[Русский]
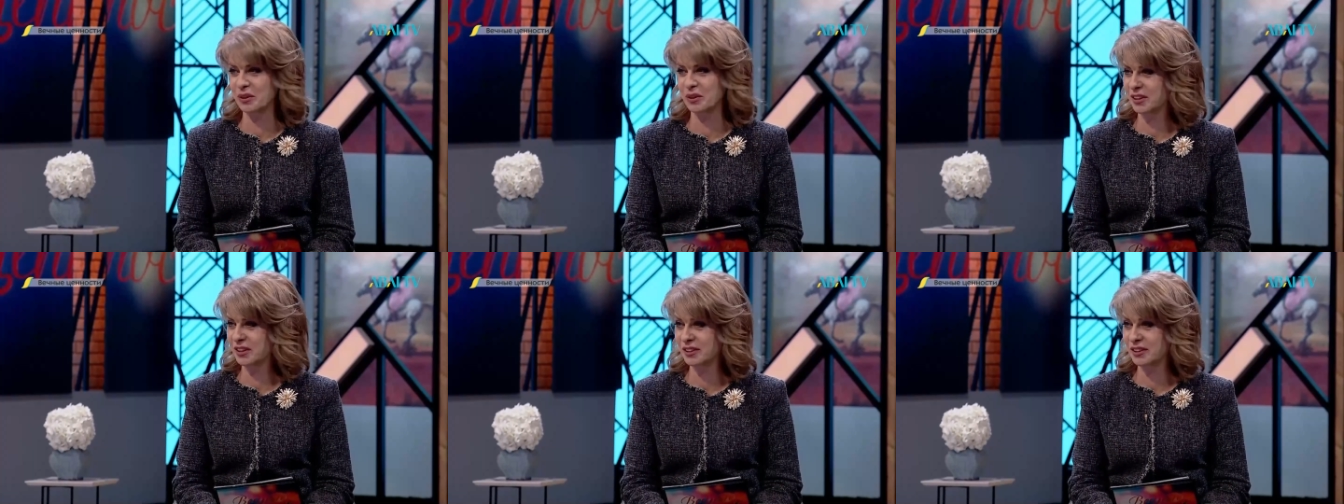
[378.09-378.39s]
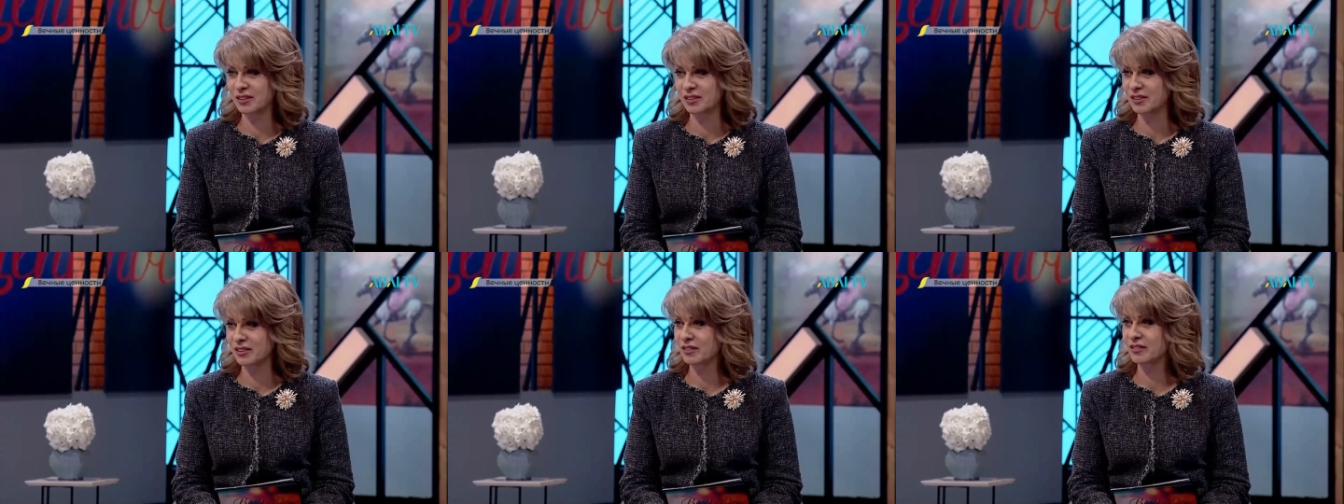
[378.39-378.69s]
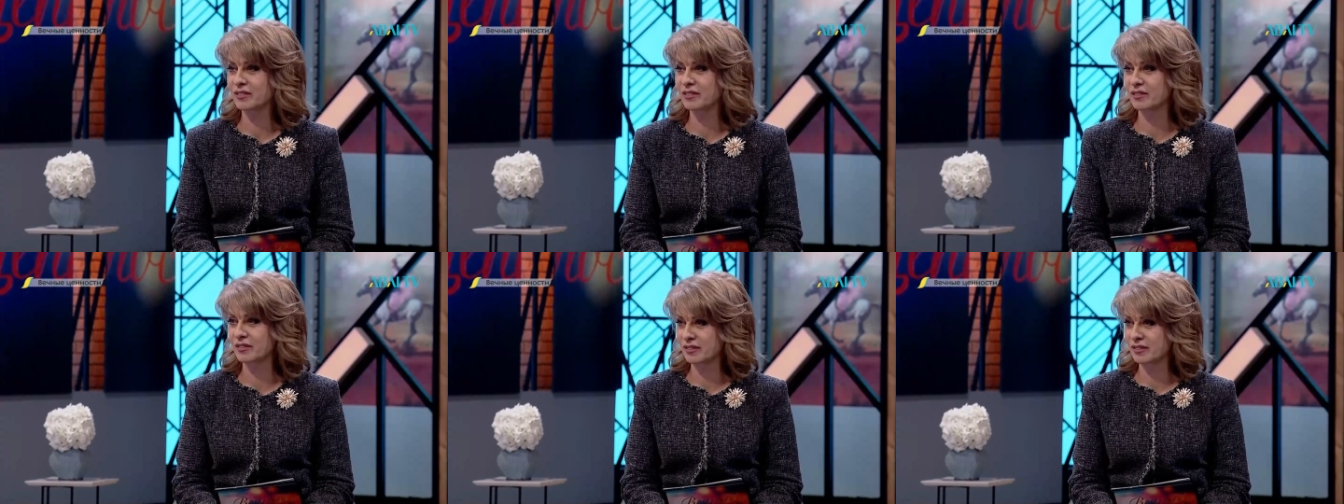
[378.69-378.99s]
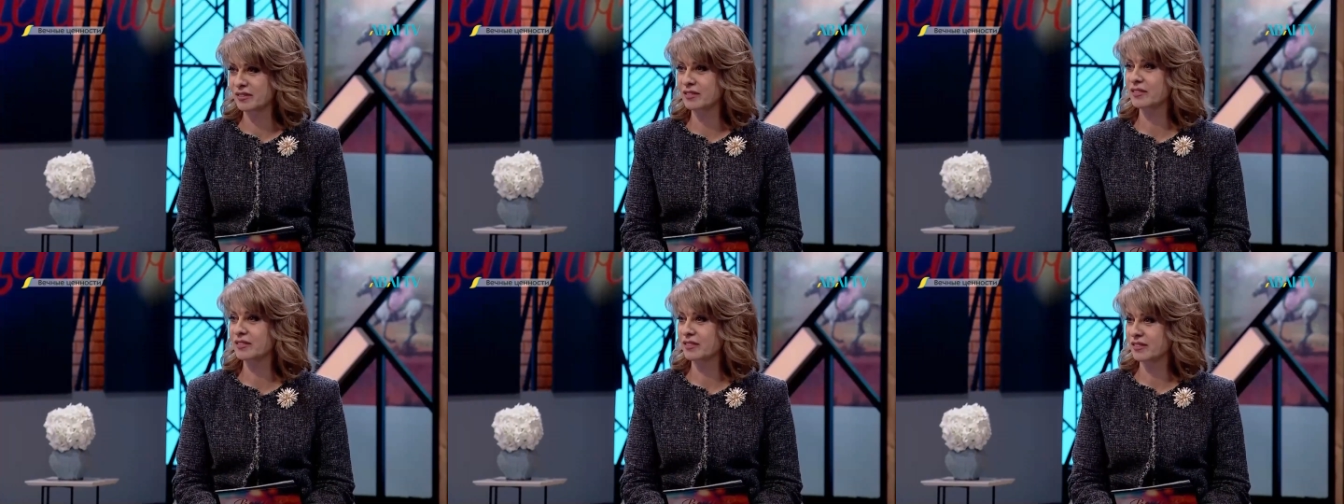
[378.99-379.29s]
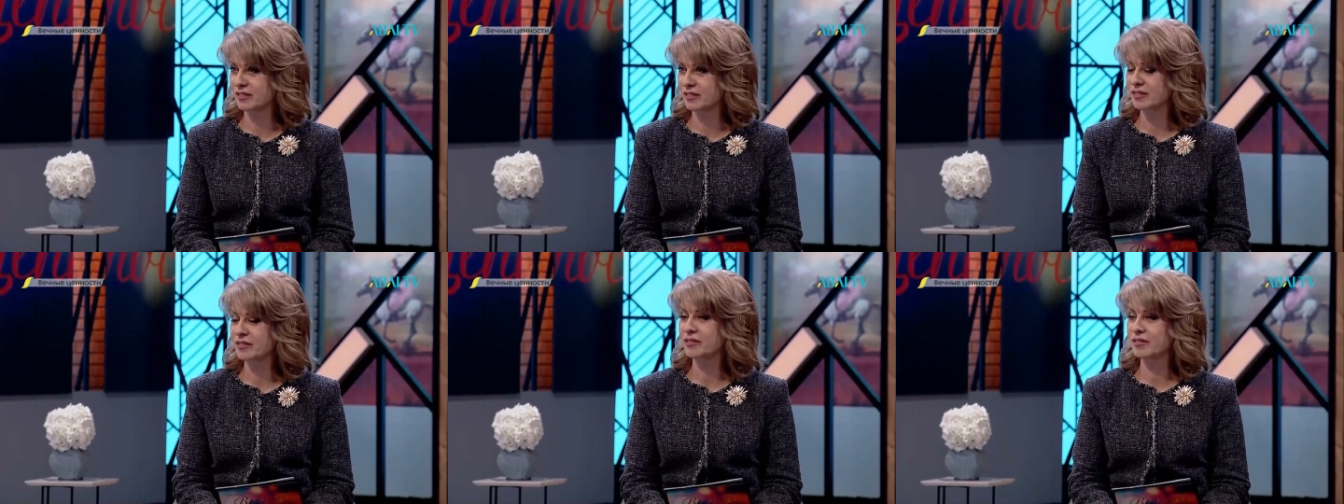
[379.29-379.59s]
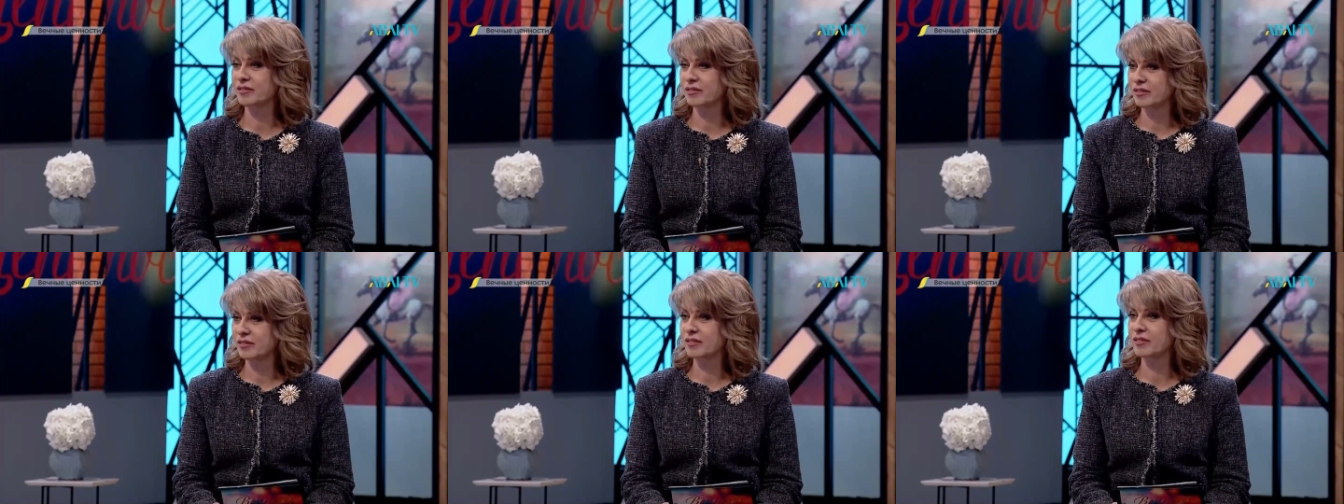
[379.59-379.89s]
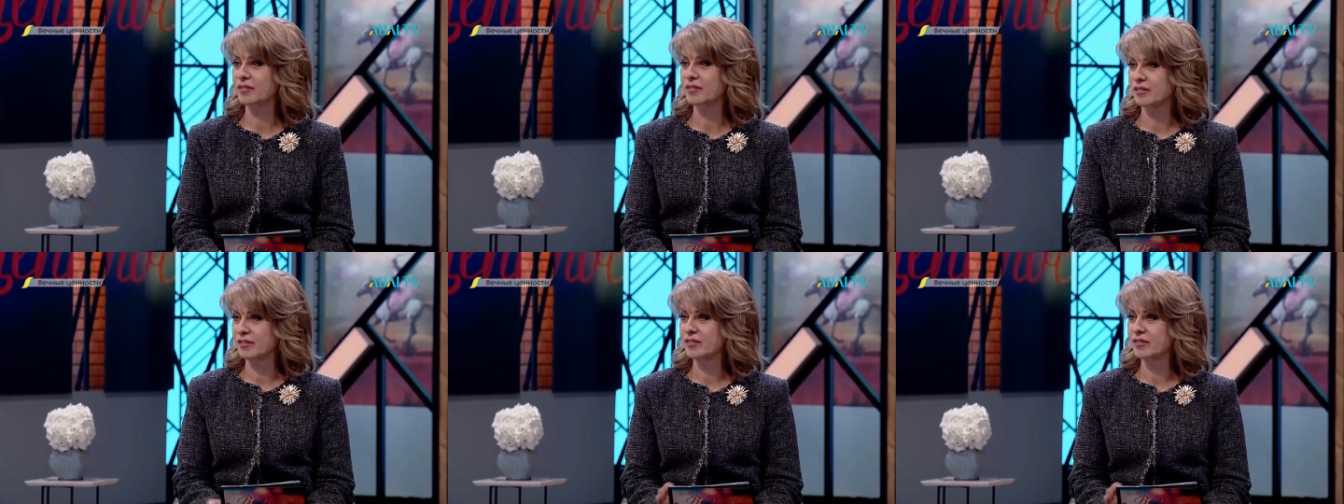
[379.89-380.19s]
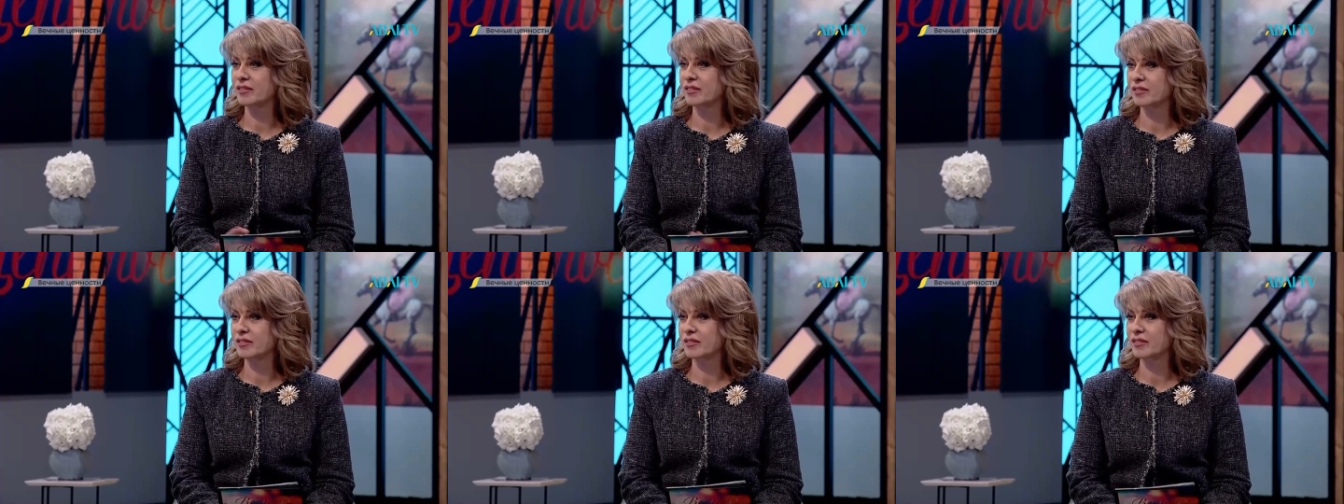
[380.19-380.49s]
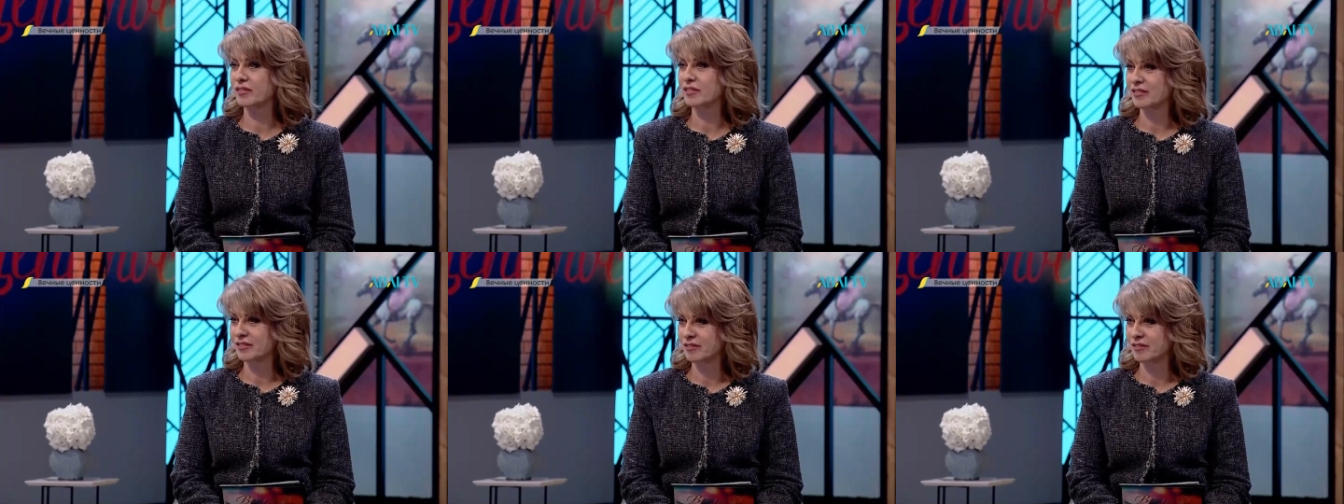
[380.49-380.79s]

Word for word: Конечно, конечно, это то, что мы